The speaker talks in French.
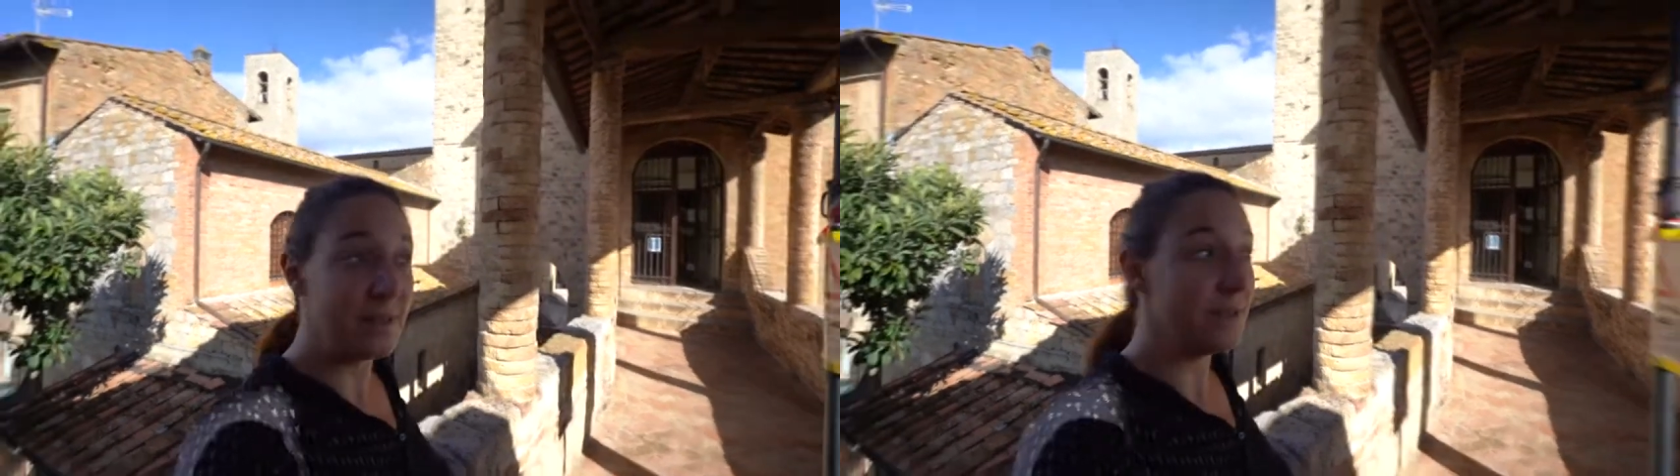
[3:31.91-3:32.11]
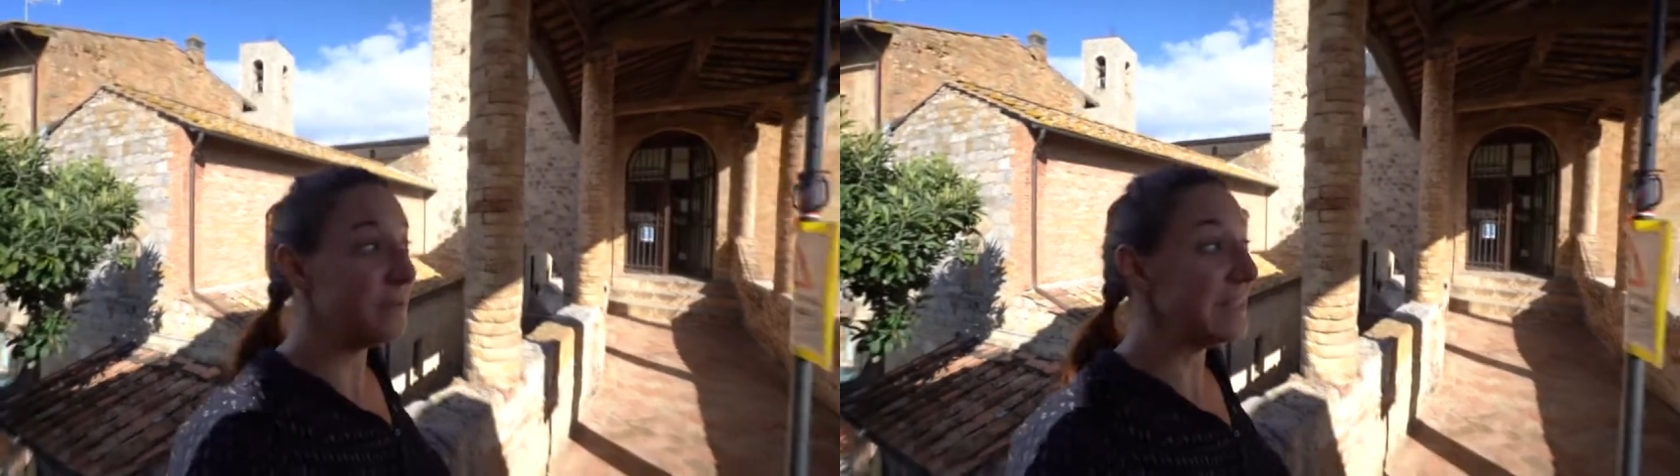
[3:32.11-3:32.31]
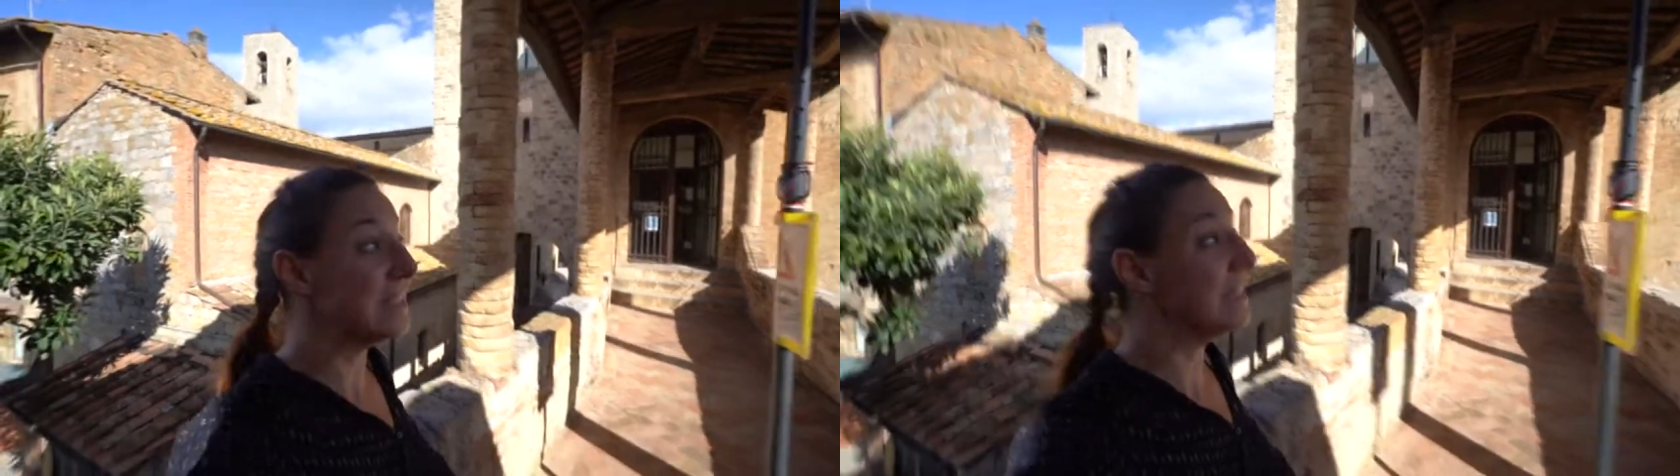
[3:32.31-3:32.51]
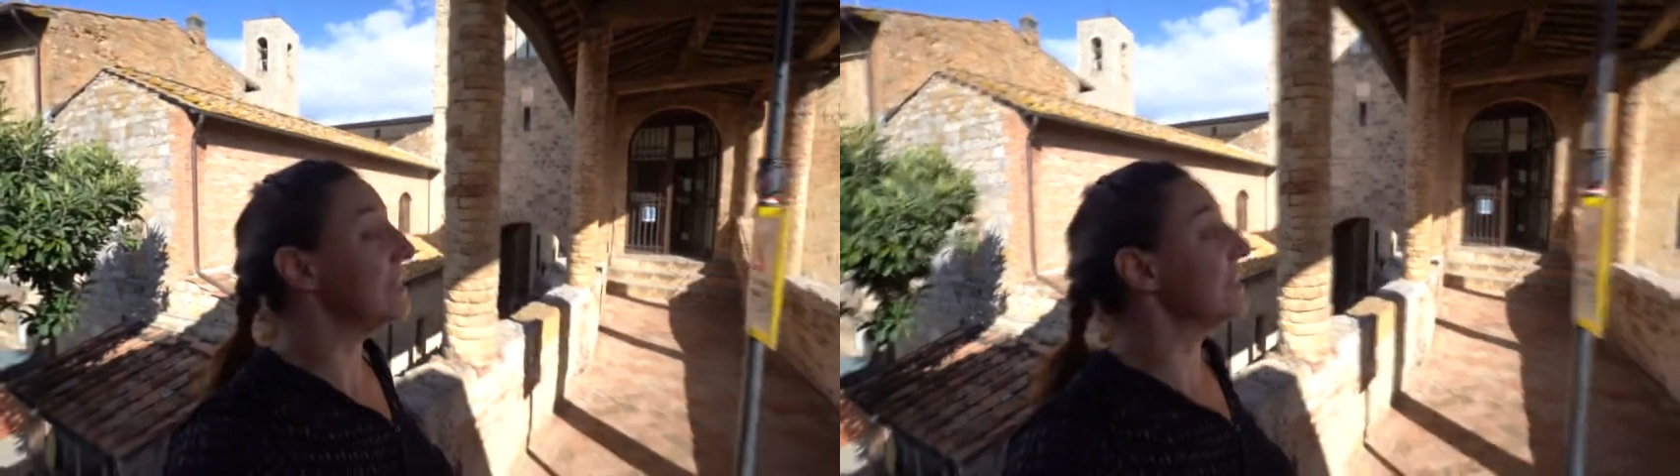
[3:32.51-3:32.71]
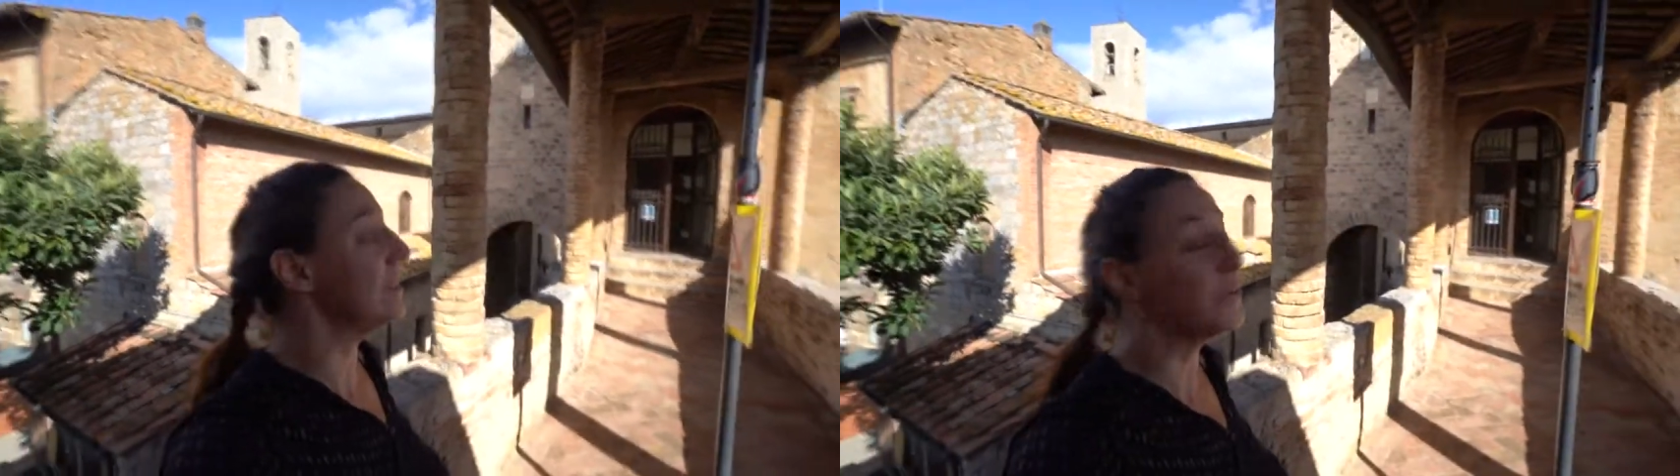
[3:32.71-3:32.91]
en fait, ces,
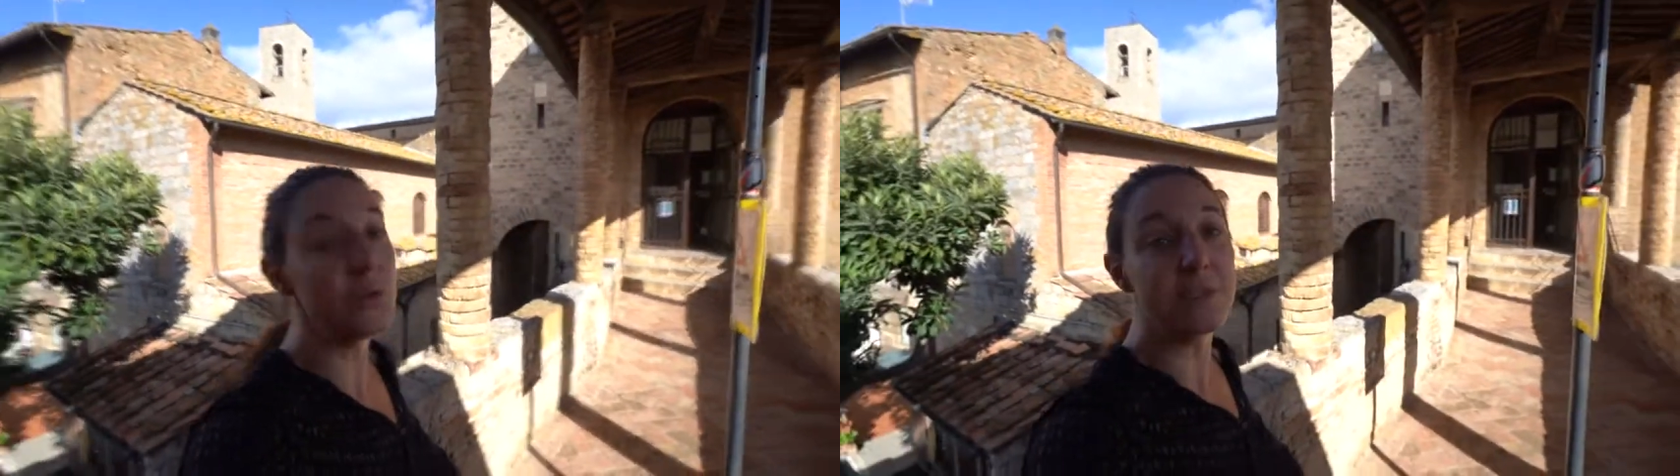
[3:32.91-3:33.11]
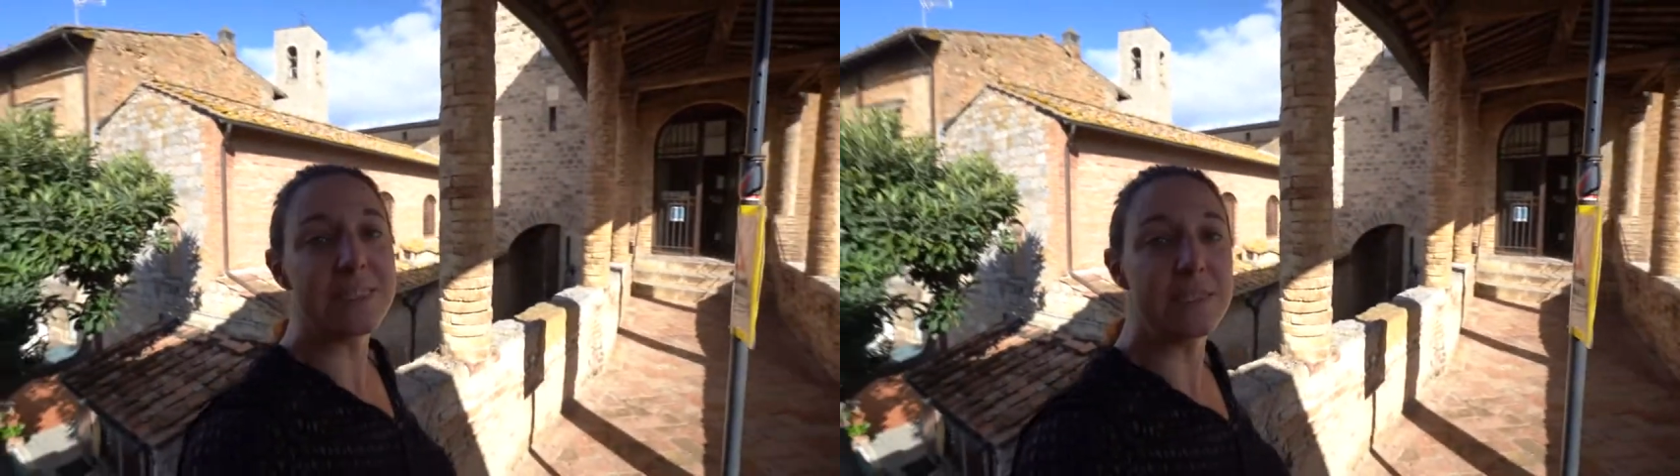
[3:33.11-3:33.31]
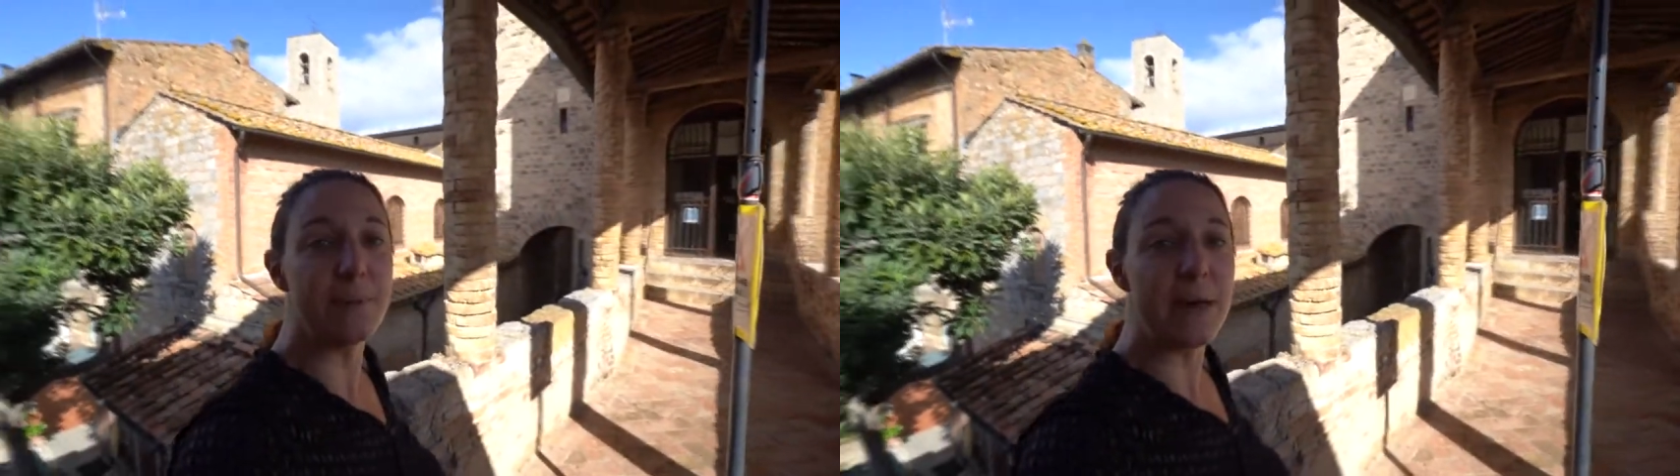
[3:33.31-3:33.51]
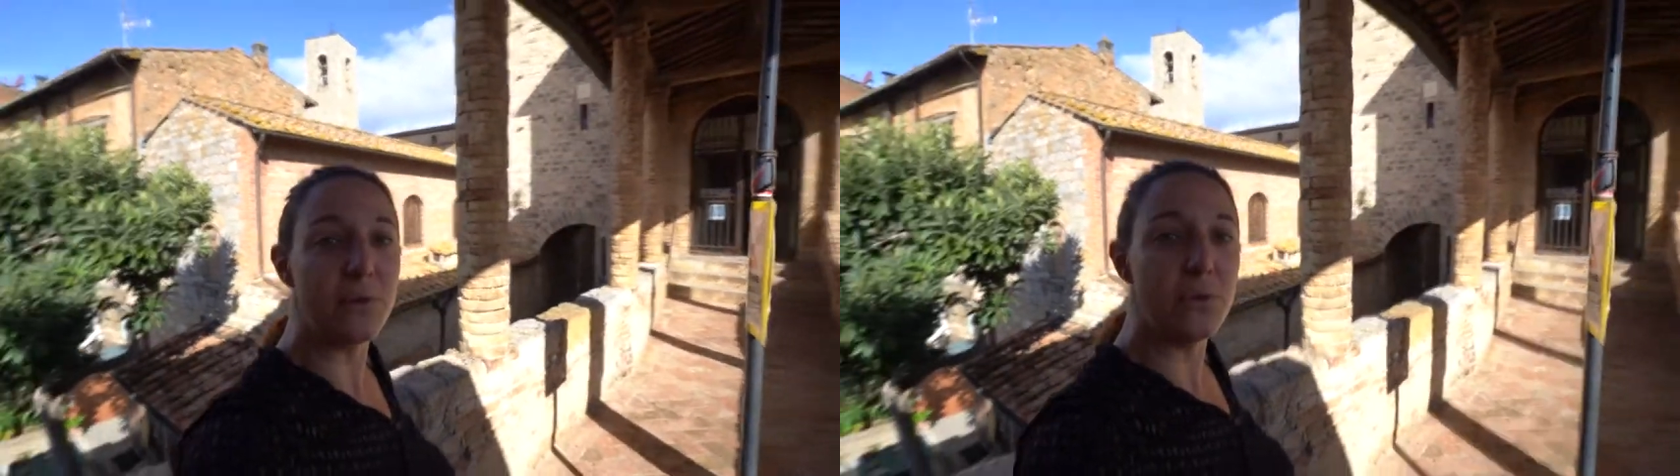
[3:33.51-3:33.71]
tours ont disparu